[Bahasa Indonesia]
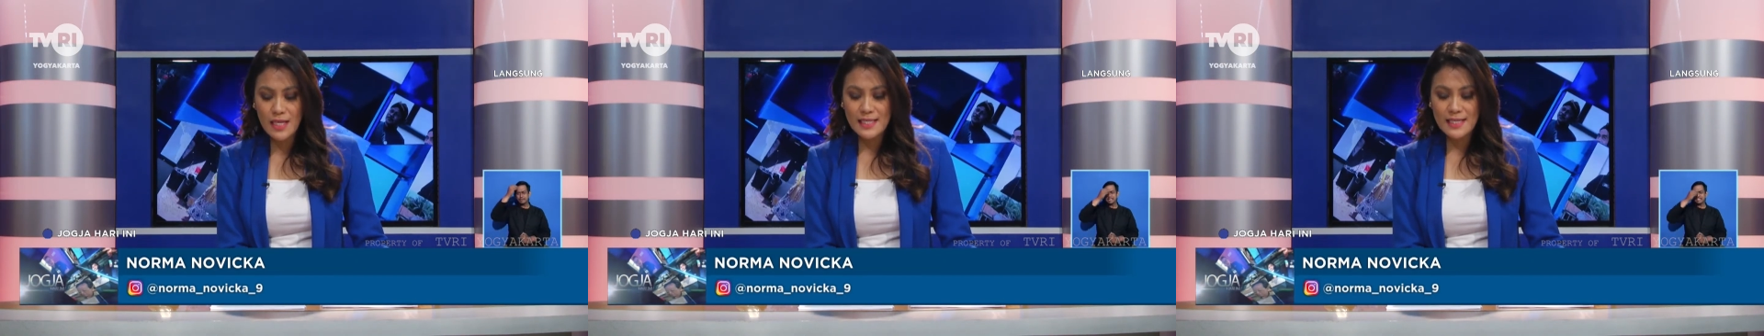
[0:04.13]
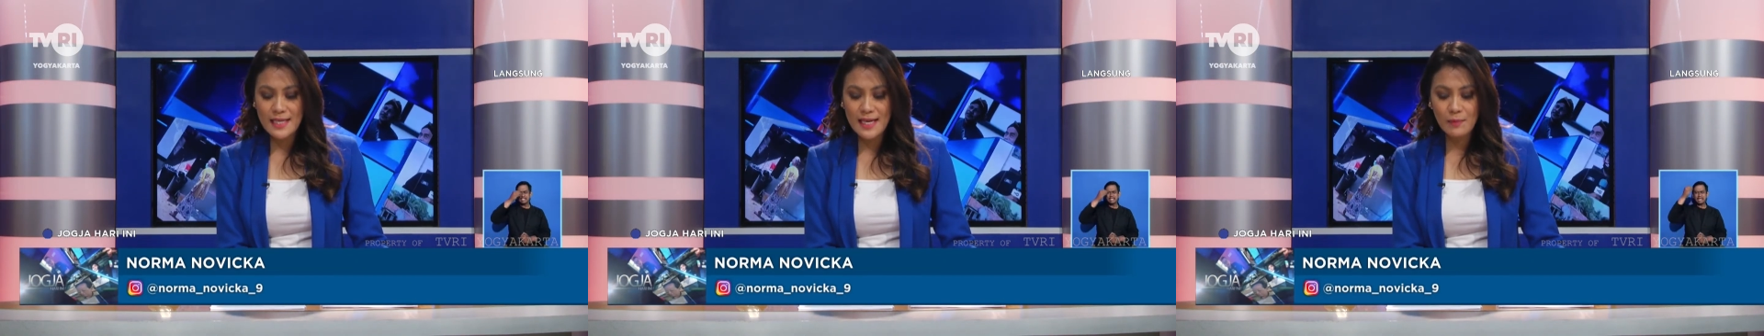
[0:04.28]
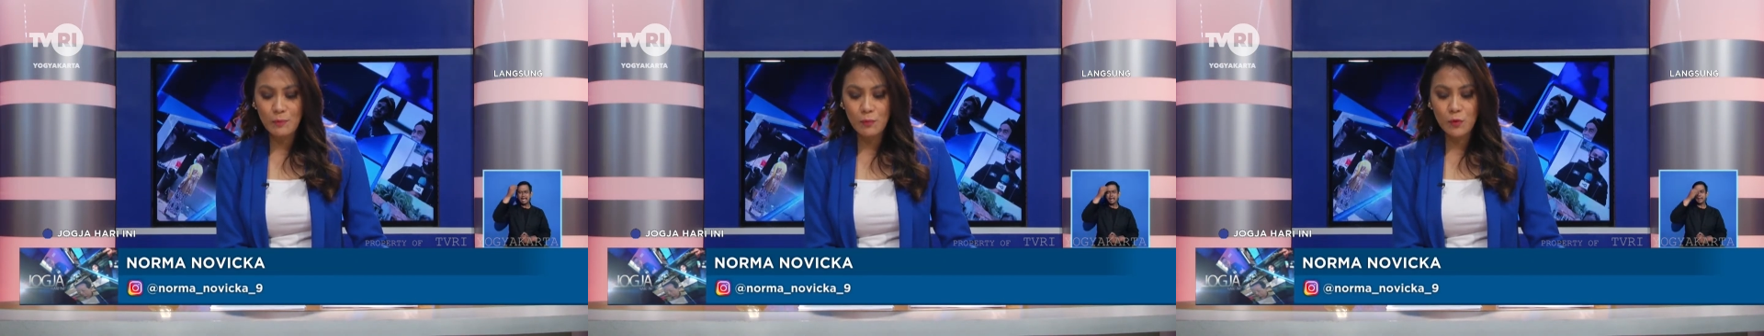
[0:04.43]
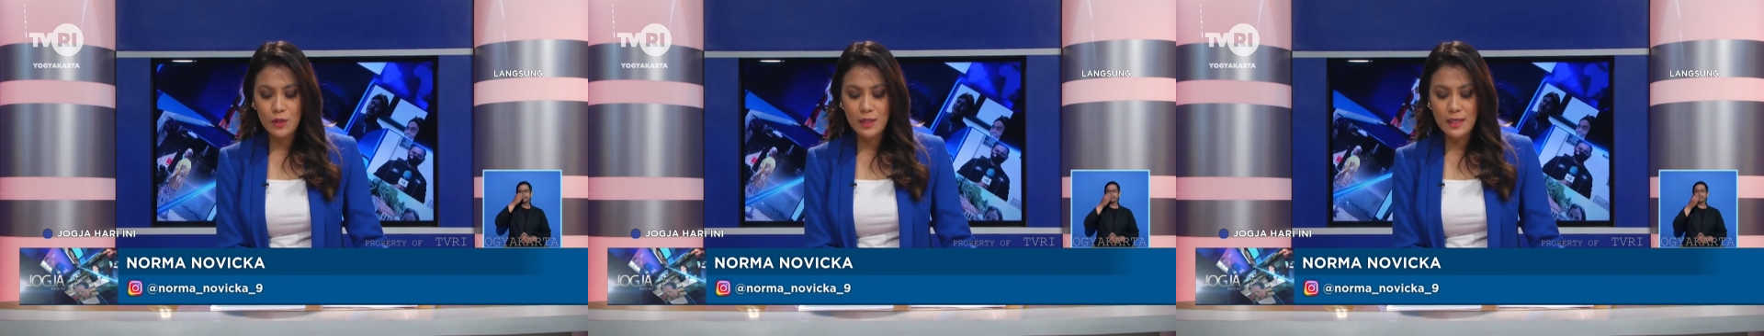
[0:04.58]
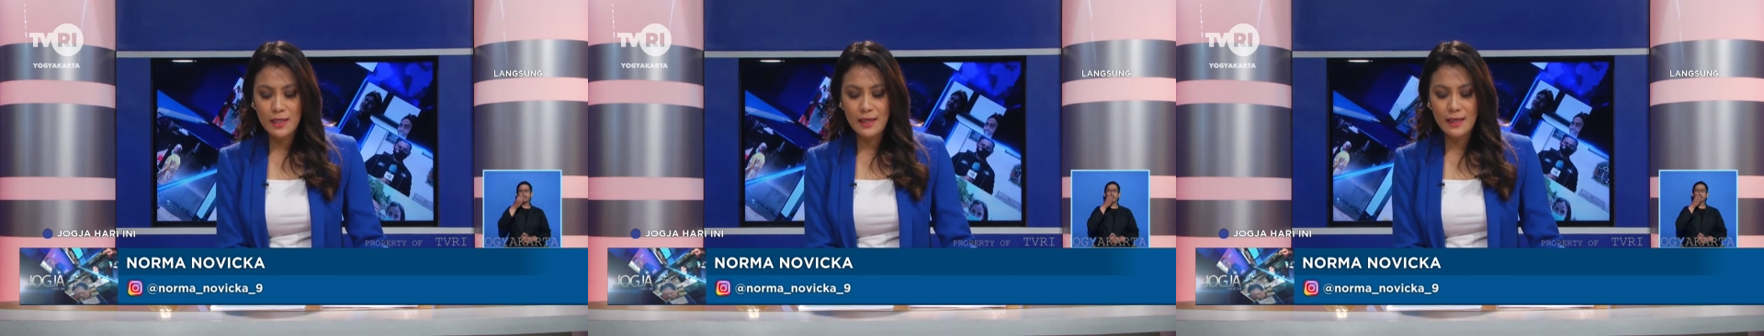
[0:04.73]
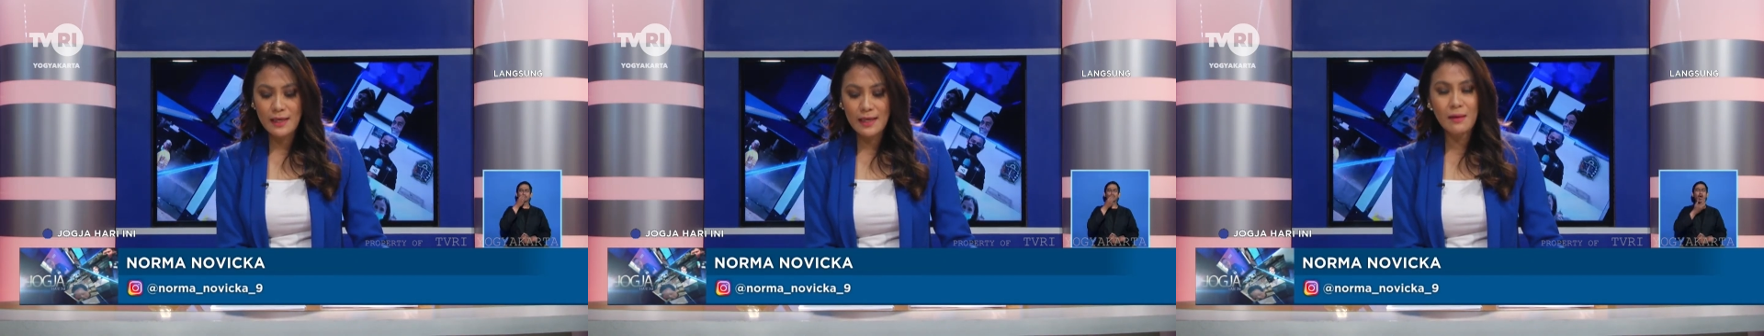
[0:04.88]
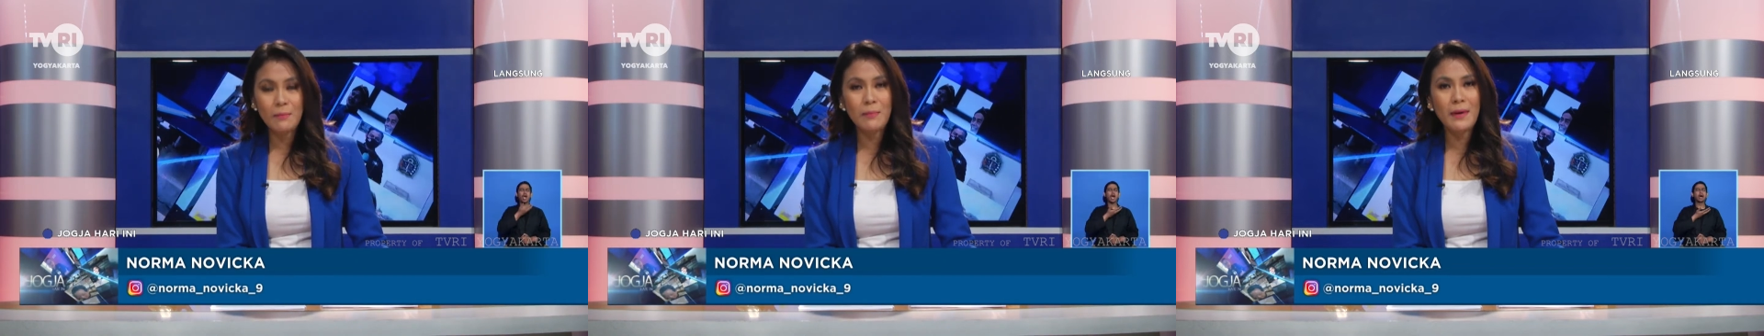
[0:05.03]
saat mudik
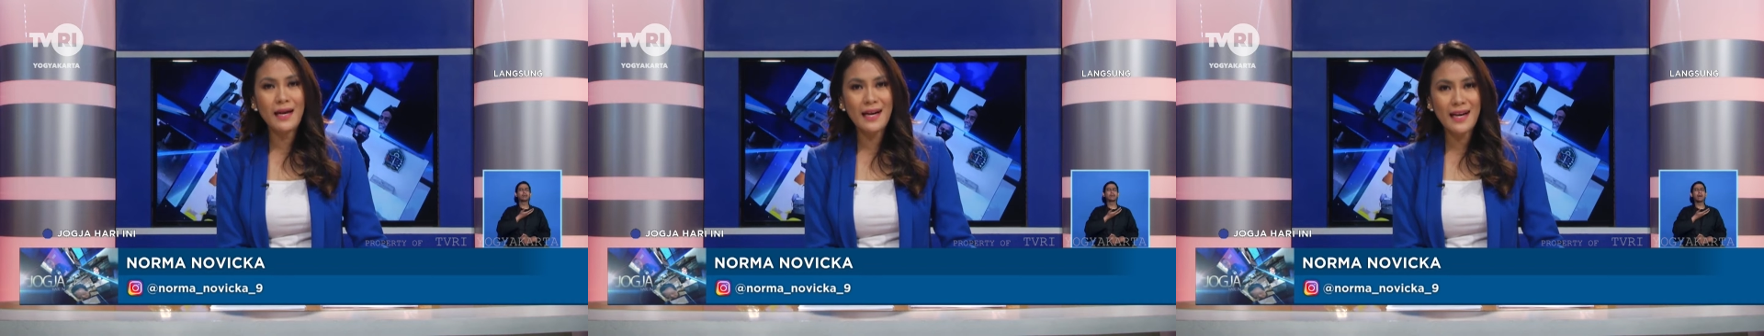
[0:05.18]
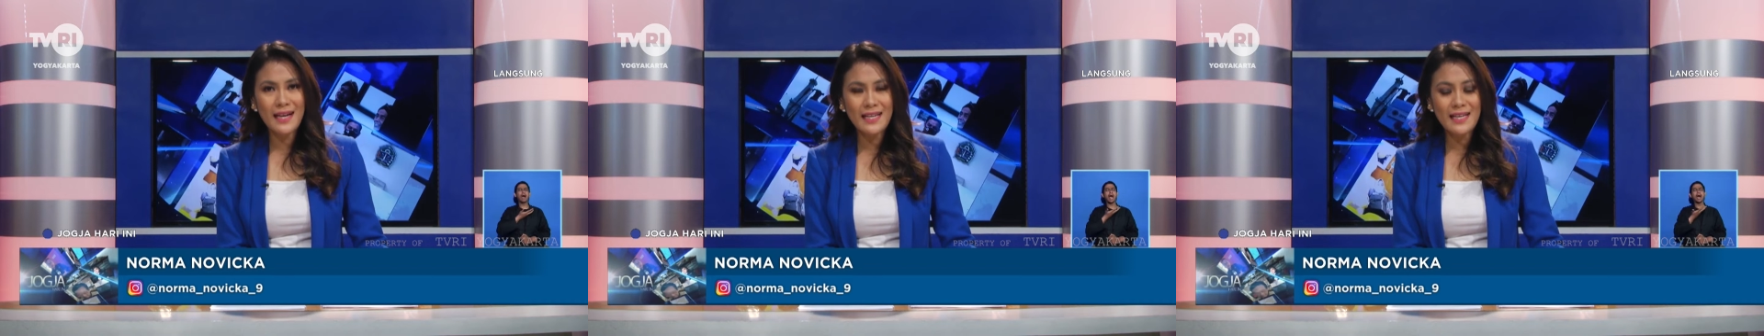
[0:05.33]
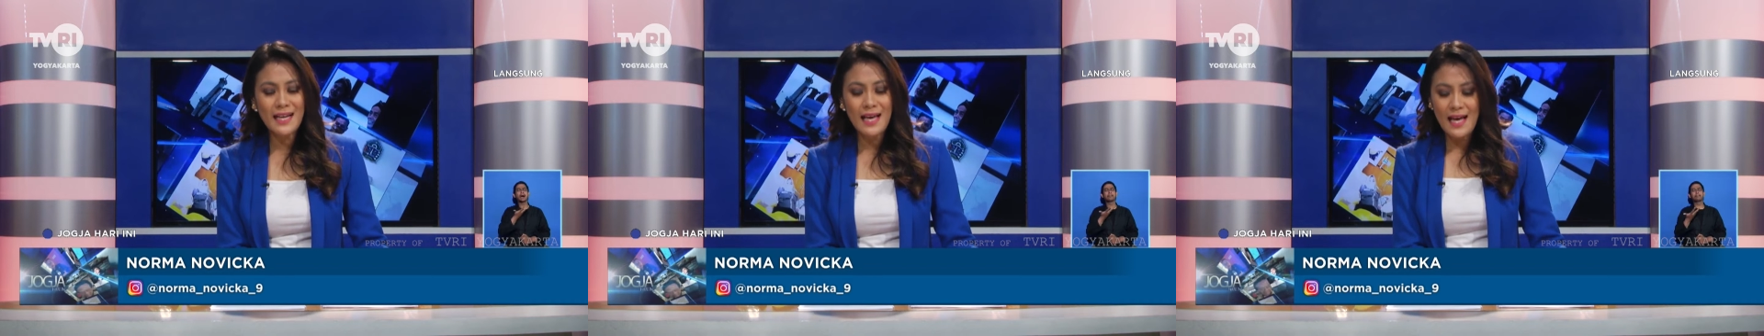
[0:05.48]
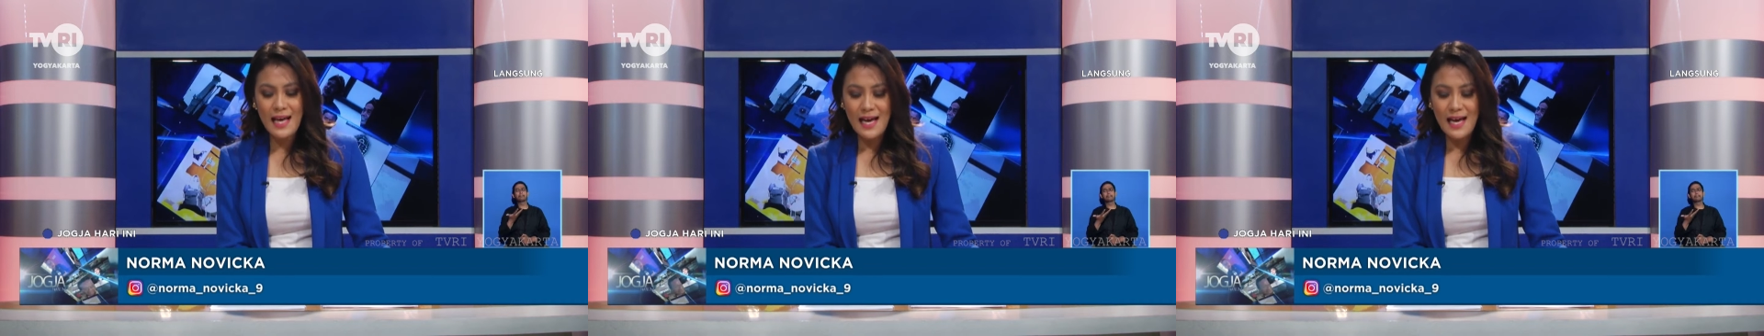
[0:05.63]
lebaran,